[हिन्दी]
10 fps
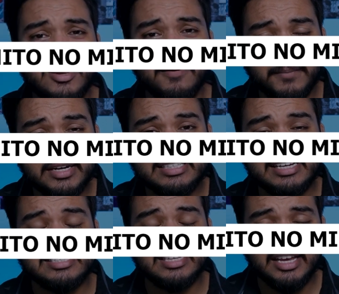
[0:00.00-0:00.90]
नंबर
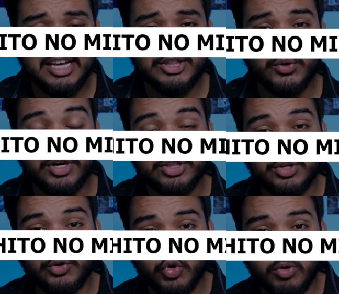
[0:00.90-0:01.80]
सिक्स ही तो हुई तो
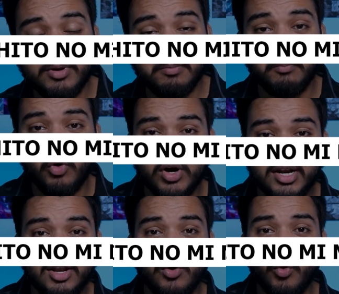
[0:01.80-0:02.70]
नो मी
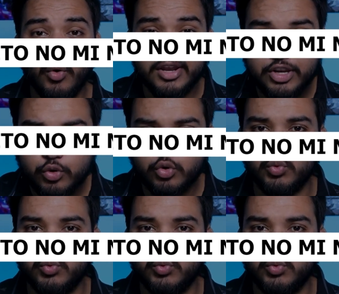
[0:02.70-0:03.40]
मॉडल ओन यू डू